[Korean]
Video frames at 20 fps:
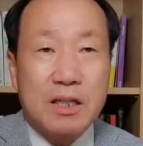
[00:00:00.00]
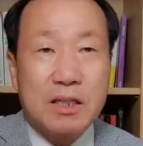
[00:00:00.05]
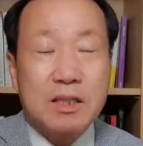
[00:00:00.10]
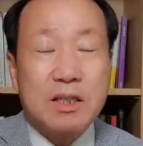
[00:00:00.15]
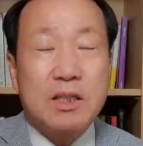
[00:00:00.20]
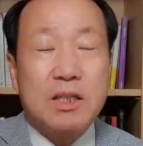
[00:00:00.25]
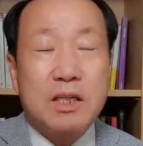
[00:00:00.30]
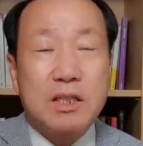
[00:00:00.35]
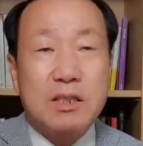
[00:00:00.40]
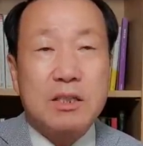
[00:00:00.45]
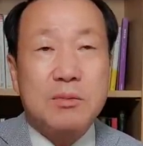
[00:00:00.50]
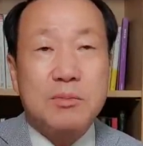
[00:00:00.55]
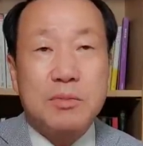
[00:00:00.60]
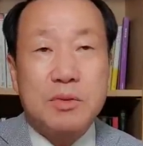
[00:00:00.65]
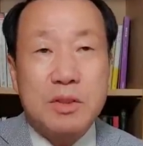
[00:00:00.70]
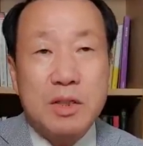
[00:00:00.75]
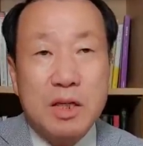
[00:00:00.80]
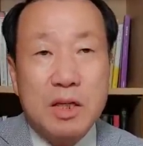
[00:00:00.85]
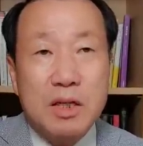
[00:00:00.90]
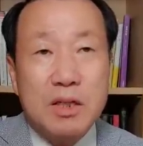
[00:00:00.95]
이렇게
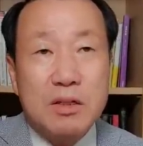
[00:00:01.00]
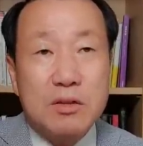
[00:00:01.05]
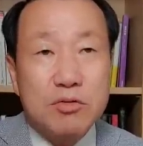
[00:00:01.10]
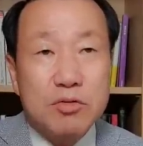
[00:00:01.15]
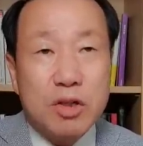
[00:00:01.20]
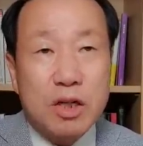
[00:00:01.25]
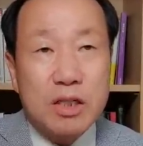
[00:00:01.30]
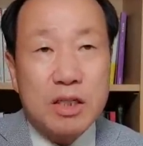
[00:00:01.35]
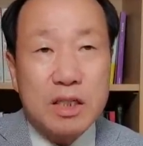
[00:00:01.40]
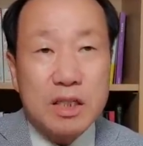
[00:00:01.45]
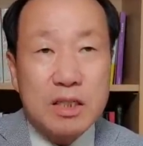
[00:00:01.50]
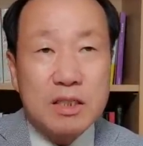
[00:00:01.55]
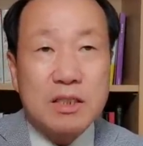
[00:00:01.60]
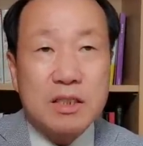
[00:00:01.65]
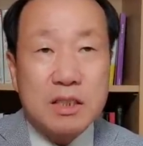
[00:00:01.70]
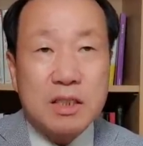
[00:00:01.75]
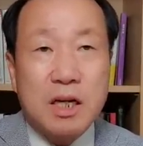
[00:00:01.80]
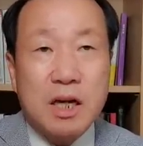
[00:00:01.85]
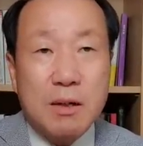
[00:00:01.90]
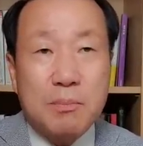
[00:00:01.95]
지금 우리가
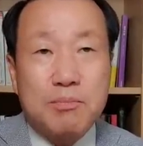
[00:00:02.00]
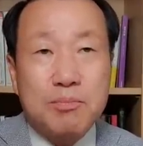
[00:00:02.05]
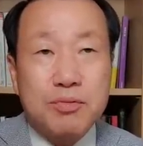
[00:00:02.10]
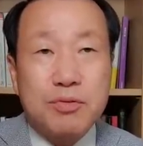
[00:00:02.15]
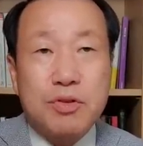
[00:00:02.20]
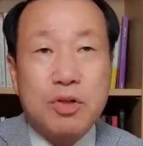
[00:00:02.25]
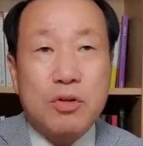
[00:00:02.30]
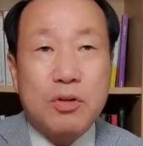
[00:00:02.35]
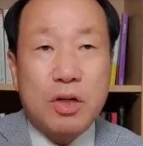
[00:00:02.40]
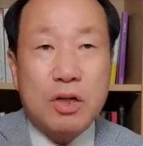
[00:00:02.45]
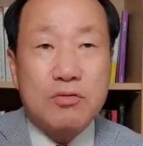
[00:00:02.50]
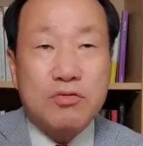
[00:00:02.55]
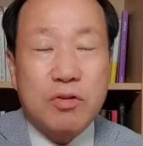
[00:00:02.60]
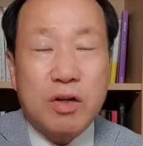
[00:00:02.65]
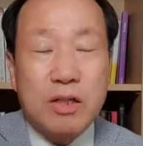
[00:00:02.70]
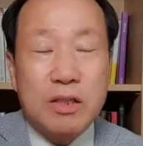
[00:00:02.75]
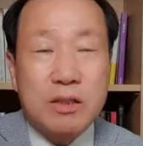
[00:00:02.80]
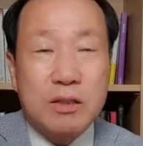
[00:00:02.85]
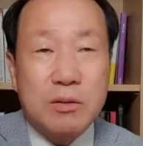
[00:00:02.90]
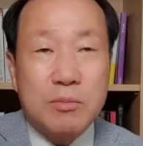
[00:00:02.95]
1차 분석을 할
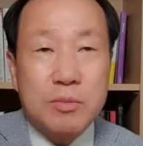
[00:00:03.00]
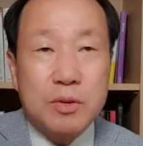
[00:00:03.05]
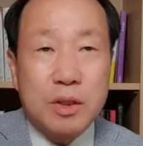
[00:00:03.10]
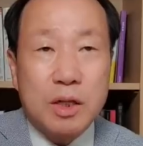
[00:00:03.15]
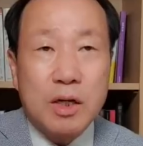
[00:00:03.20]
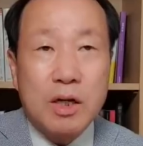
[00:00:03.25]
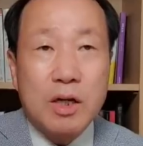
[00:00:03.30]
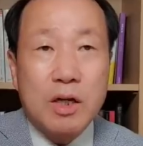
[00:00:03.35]
수가 있는 겁니다.